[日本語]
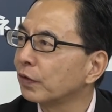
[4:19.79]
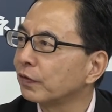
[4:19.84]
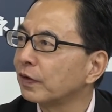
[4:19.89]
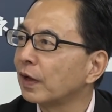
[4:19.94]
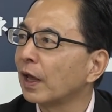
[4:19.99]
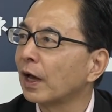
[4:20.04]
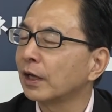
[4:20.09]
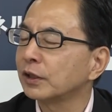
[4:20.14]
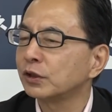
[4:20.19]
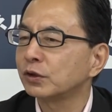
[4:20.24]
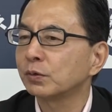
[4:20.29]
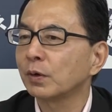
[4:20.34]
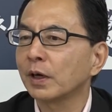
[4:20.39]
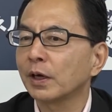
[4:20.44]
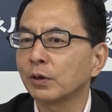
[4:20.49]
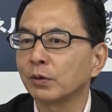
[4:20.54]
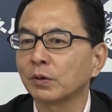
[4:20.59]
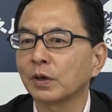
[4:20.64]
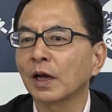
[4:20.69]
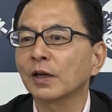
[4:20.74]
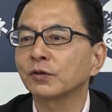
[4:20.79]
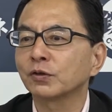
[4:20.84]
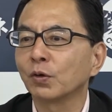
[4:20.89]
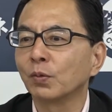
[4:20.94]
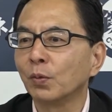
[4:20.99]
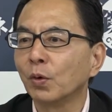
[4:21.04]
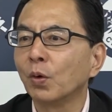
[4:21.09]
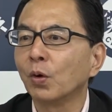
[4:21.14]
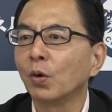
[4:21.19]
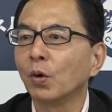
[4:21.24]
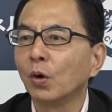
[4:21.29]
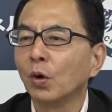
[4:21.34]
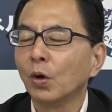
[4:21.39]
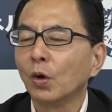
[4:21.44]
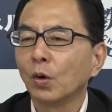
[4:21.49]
すね味わえる箇所も